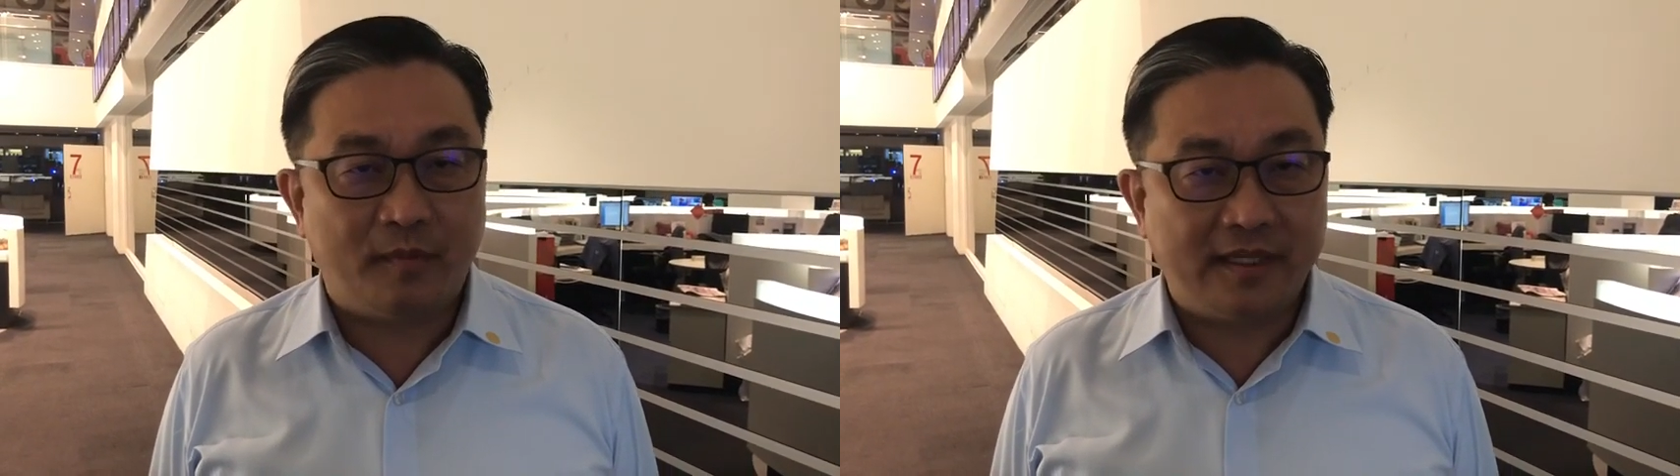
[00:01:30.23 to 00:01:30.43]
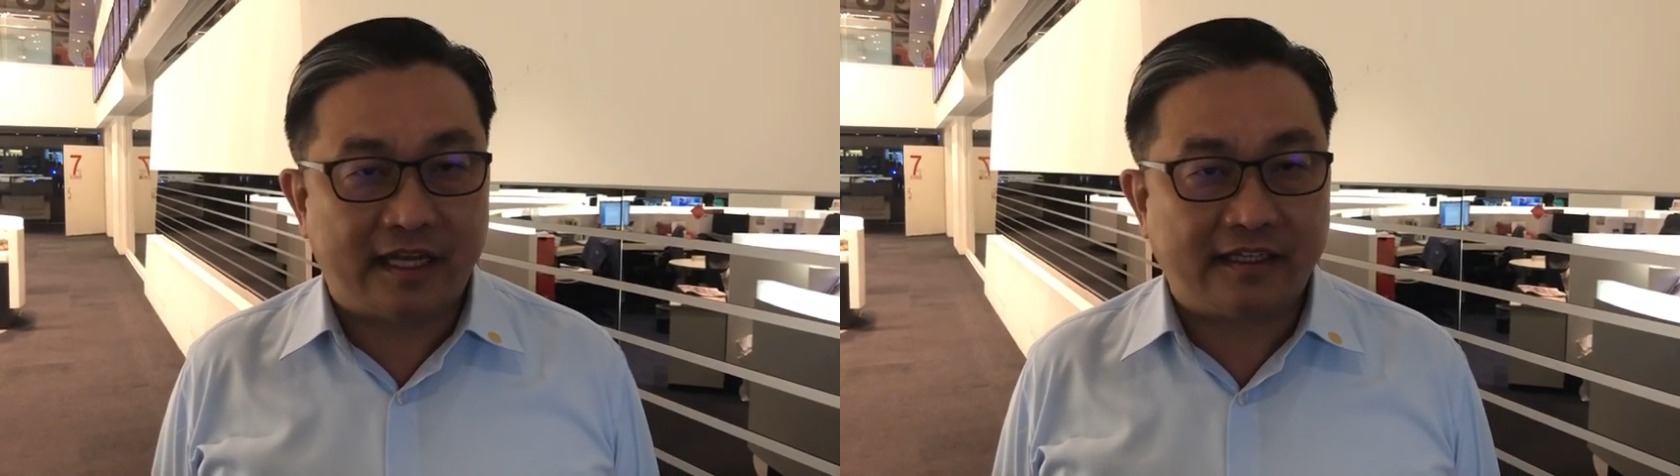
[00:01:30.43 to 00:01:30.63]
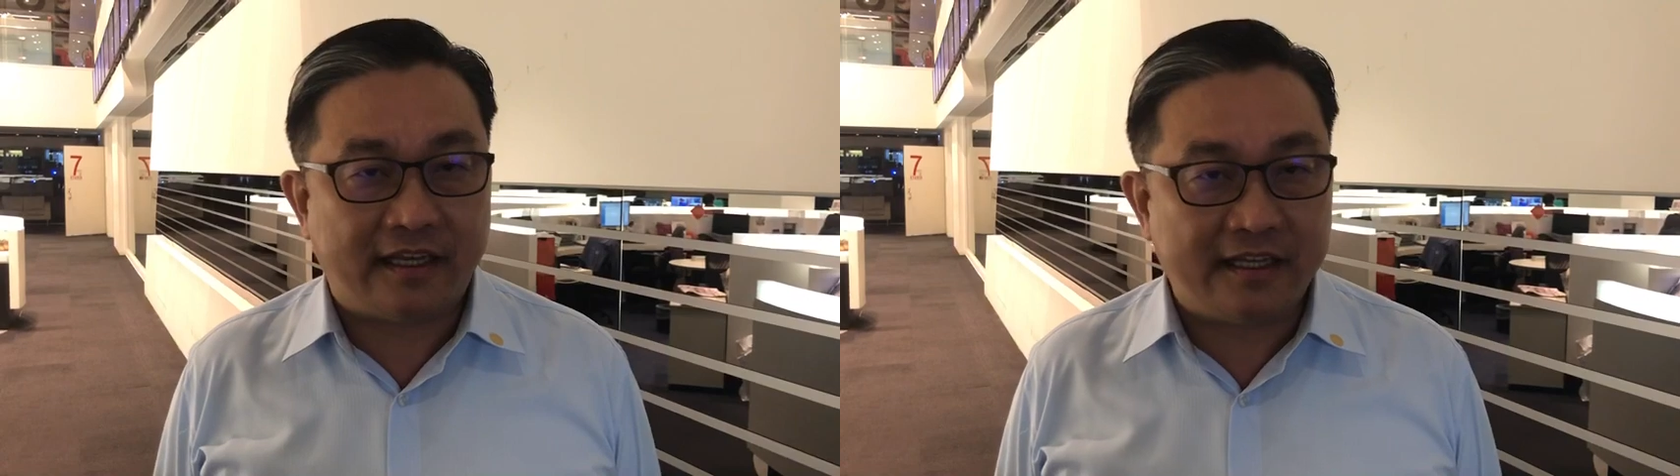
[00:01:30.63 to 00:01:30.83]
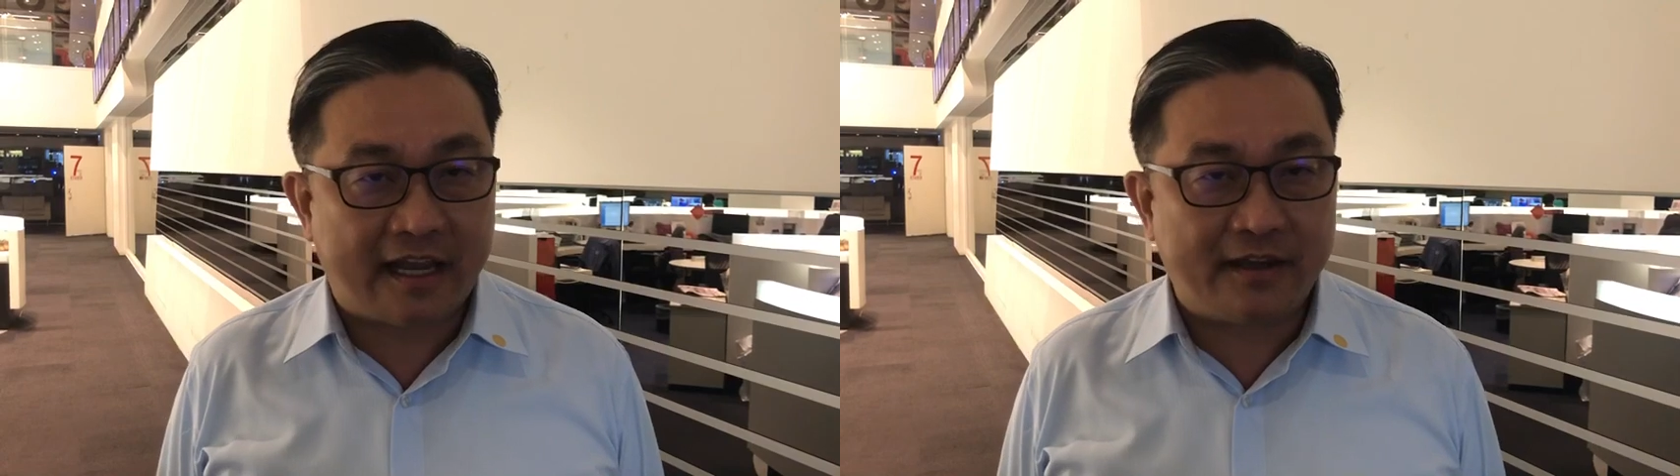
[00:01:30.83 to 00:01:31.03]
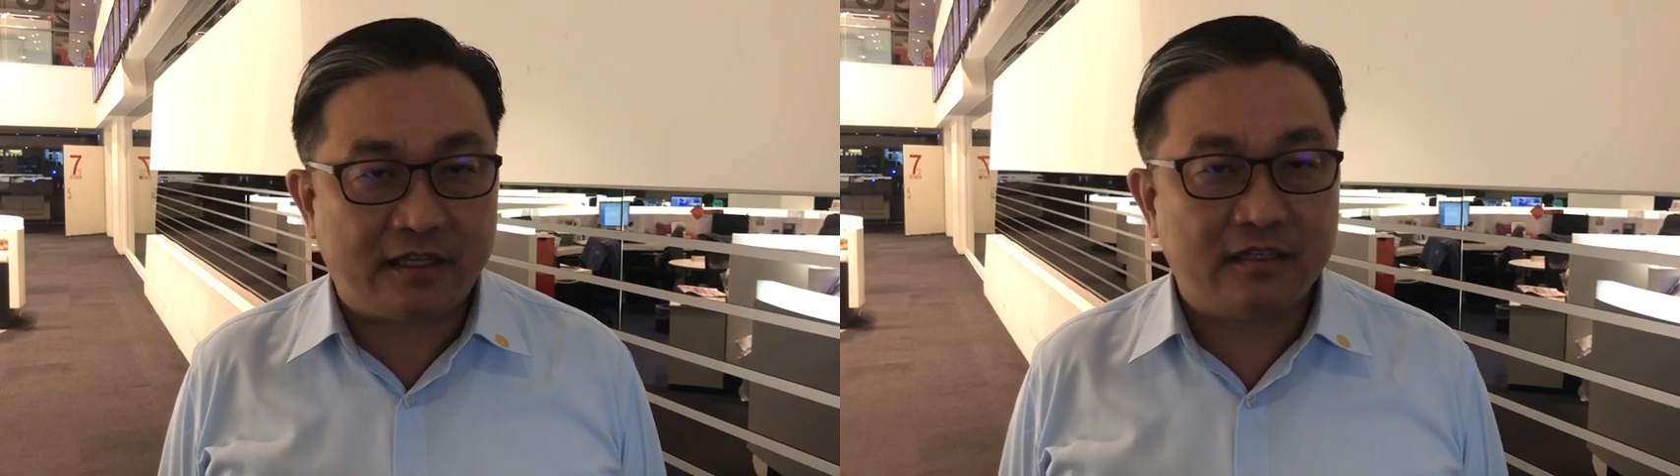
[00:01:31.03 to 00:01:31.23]
国民党也应
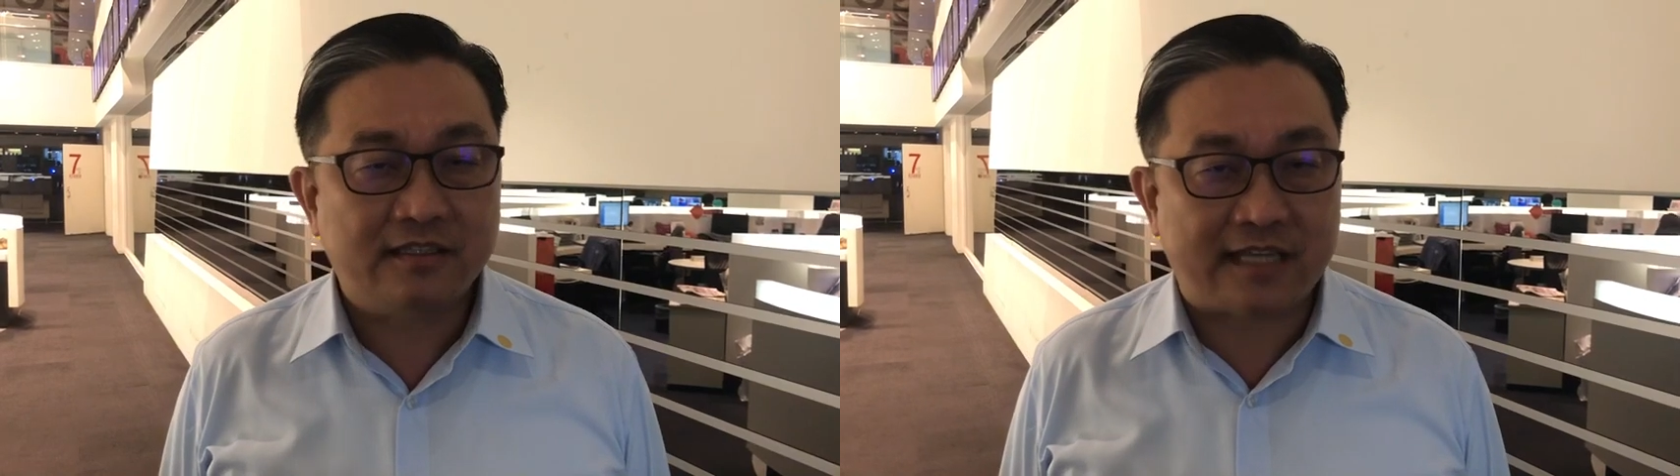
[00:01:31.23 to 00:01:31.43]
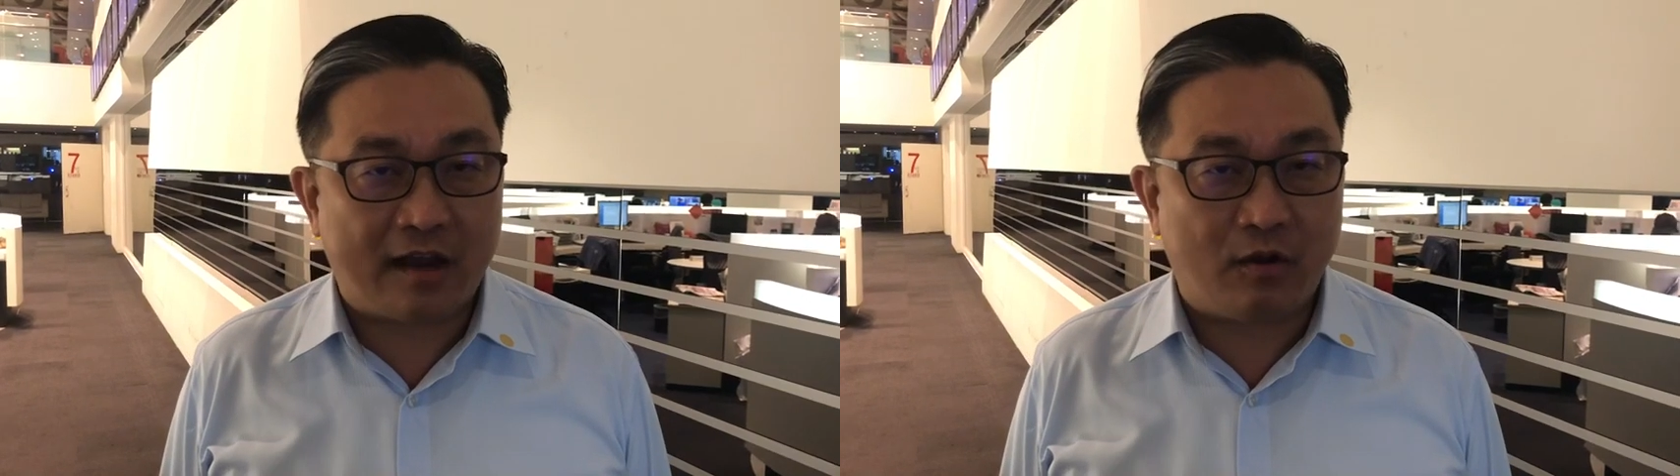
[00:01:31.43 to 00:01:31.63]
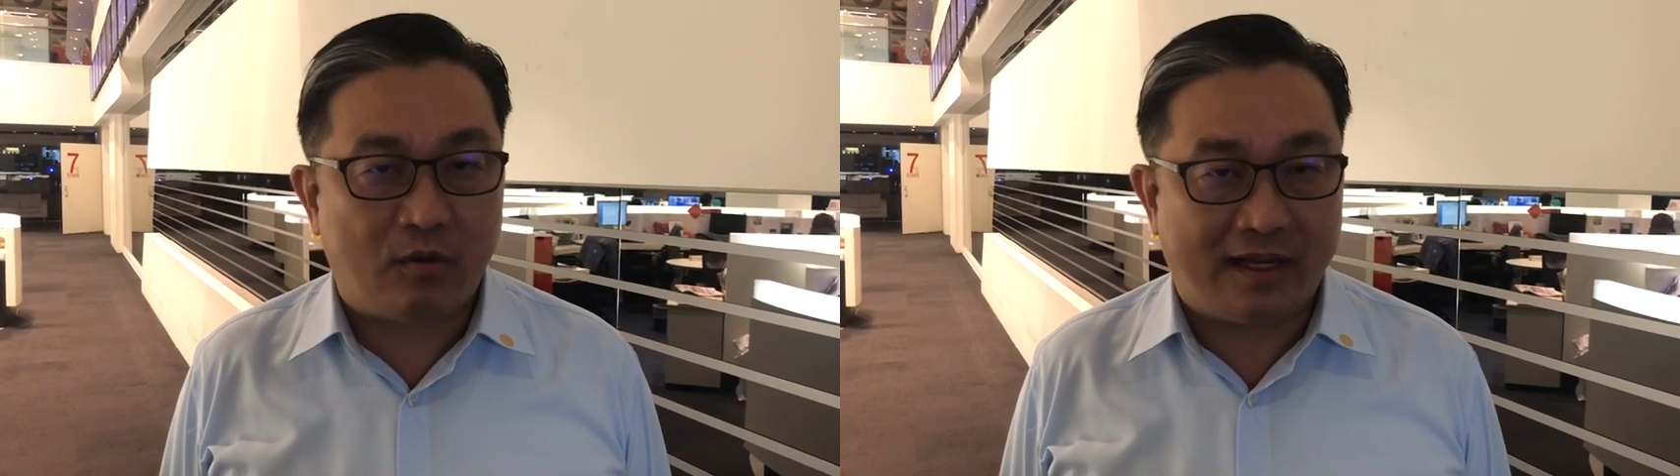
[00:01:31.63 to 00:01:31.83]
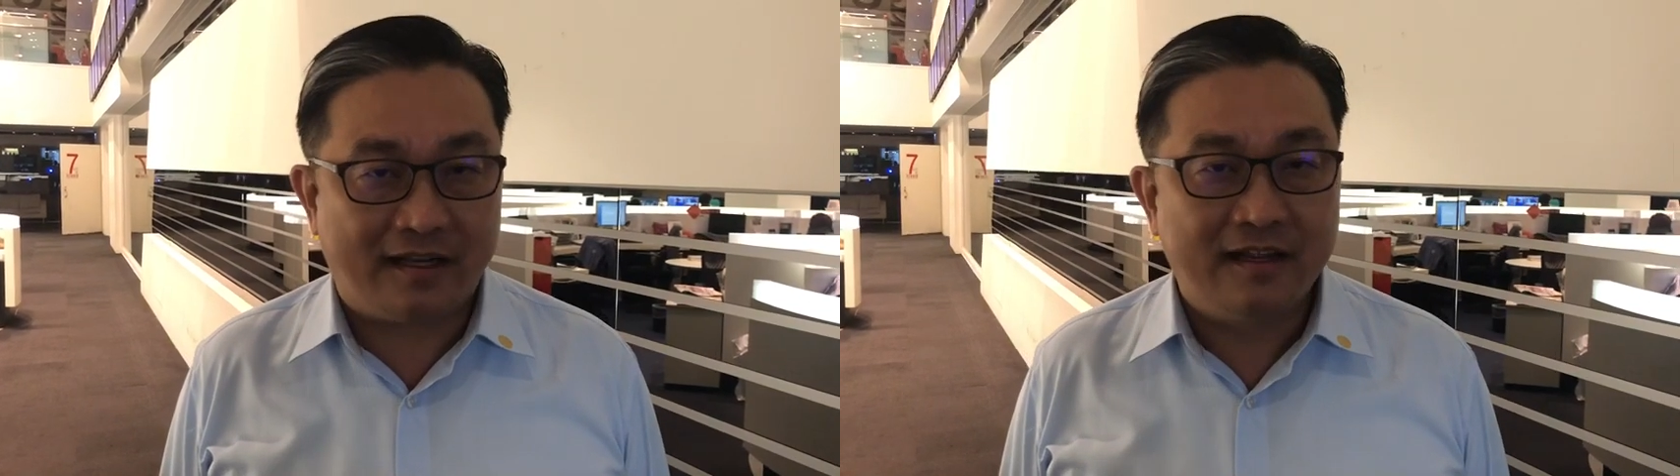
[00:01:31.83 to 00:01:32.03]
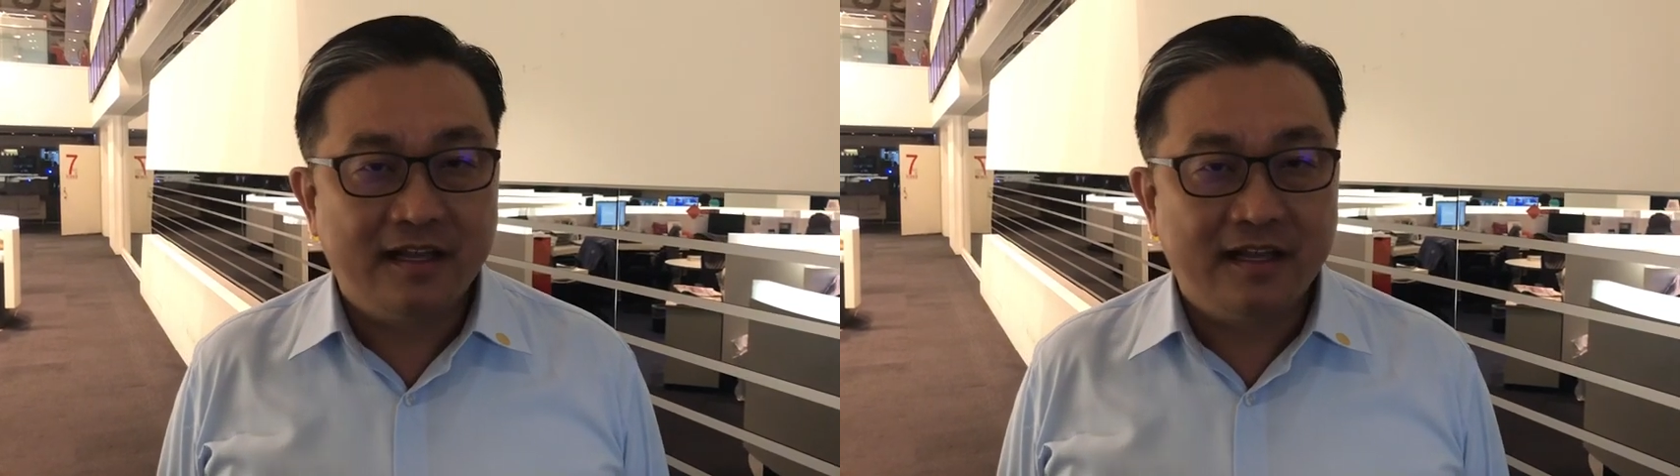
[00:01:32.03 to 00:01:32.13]
该偿还。